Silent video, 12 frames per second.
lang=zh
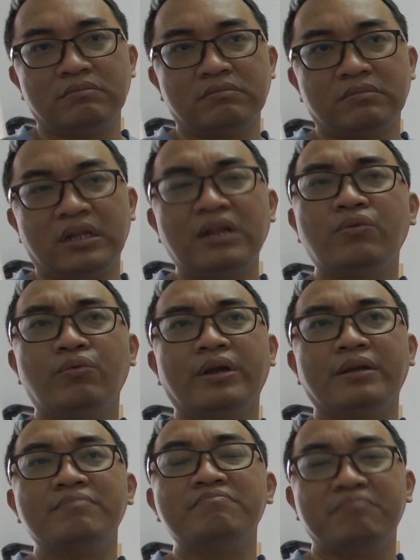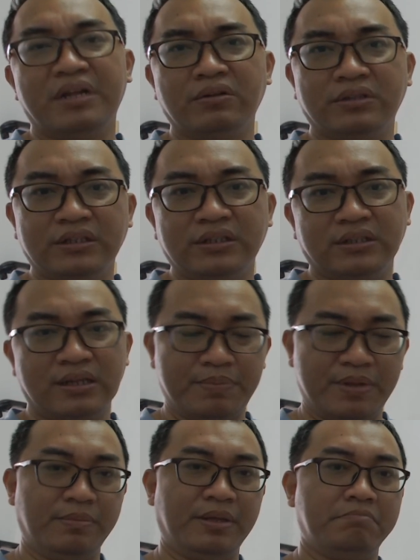因为没有真正在
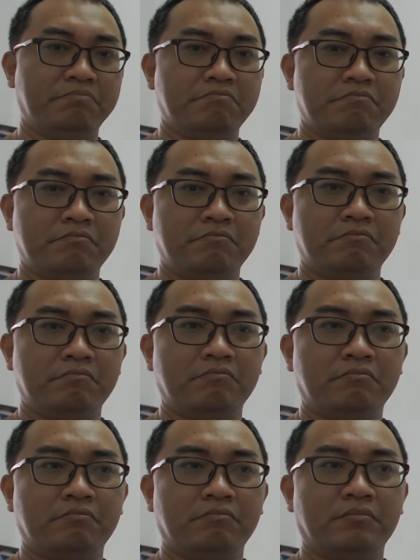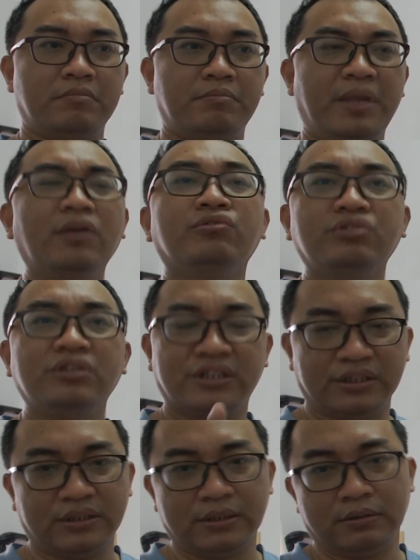批评，没有去
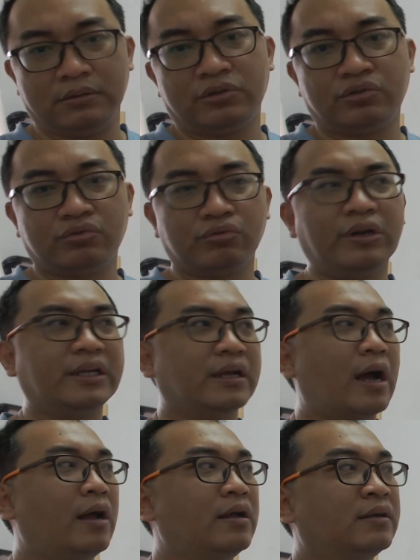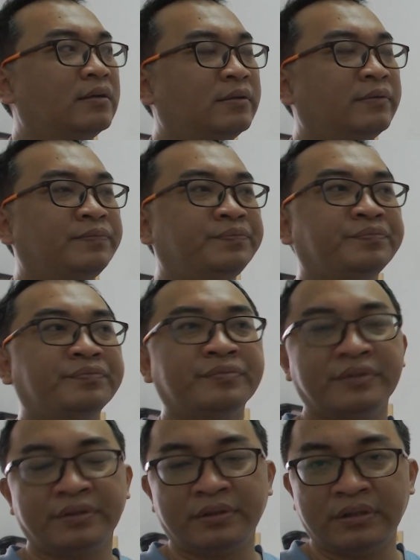实证，所以啊，
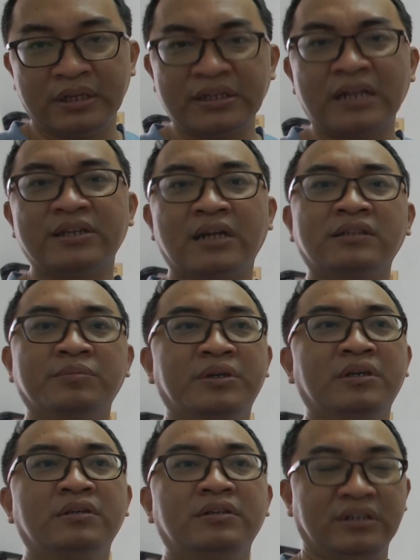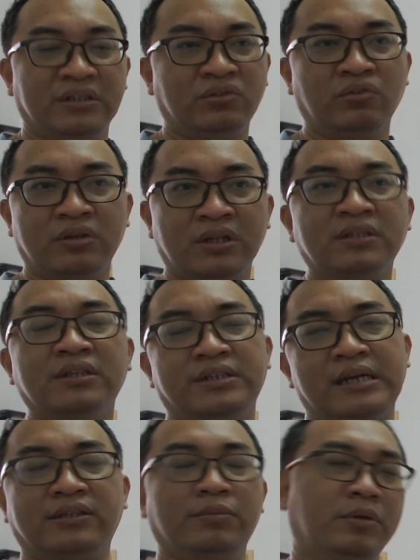人家讲什么你跟着讲
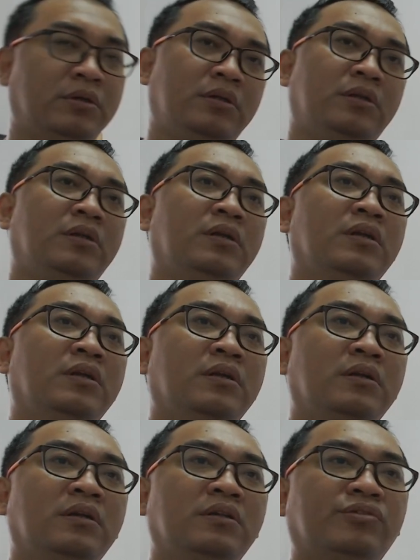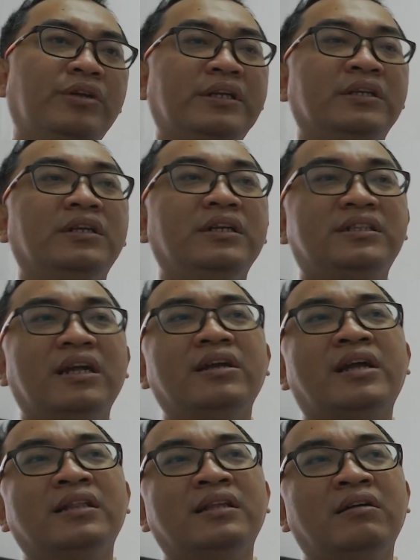什么，所以你只要一
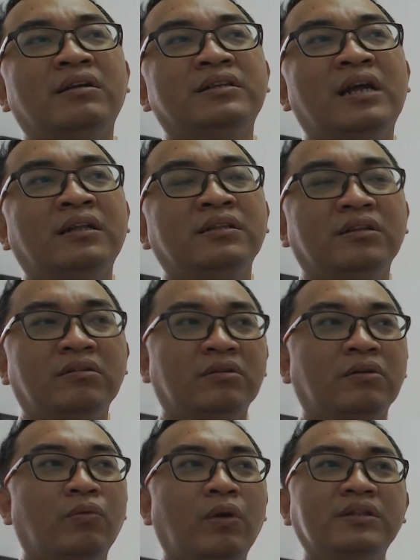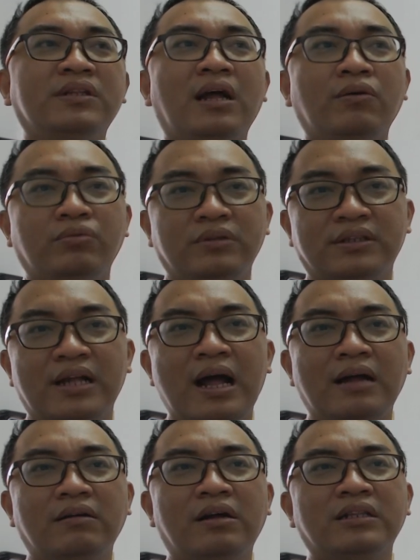看到人家哦，官煞混
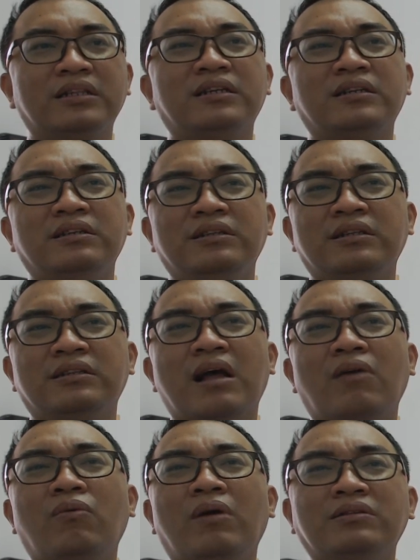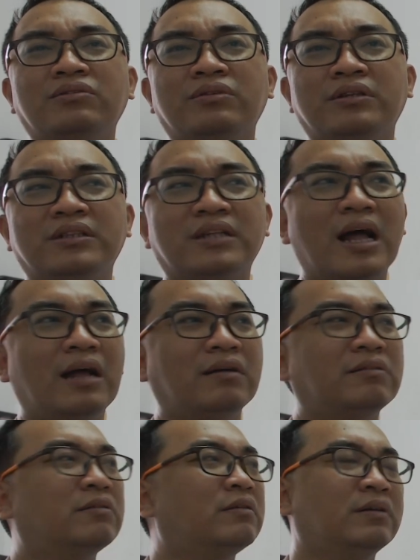杂啊，这个你的桃花就很差
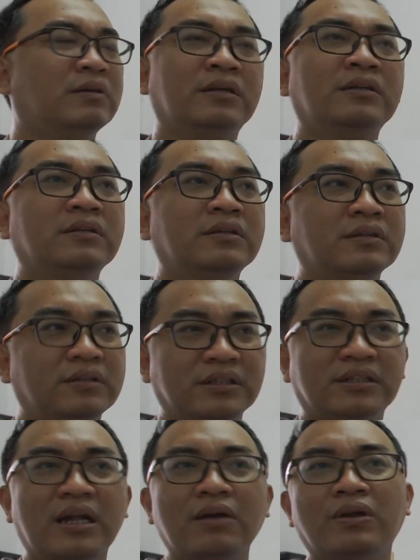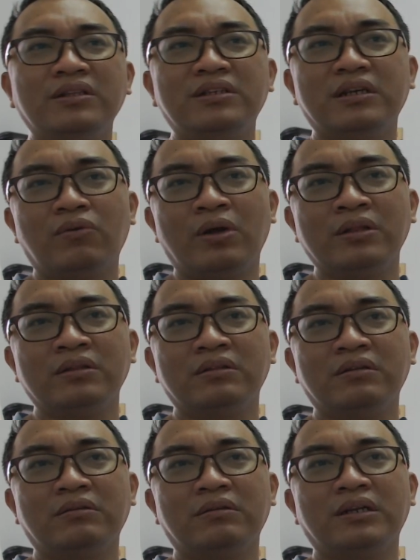哦，你三观见官
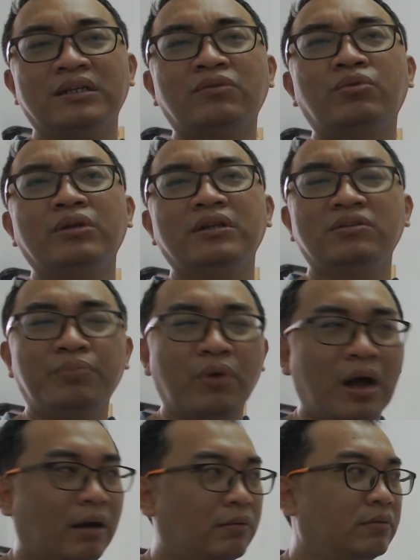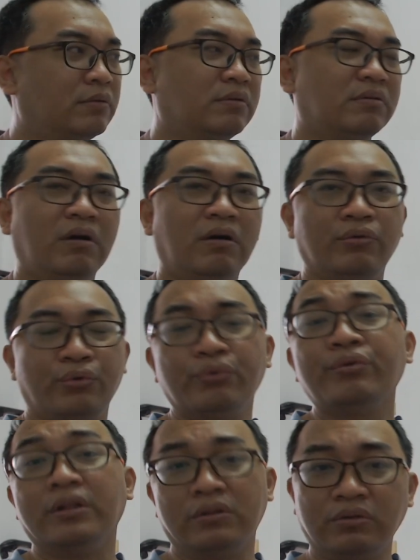哦，你的婚姻就不好哦，永
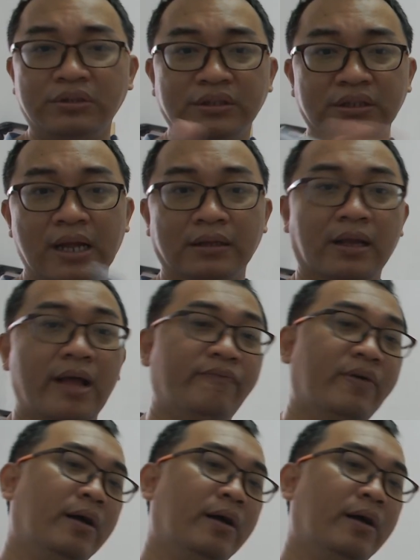远都是这样的看法。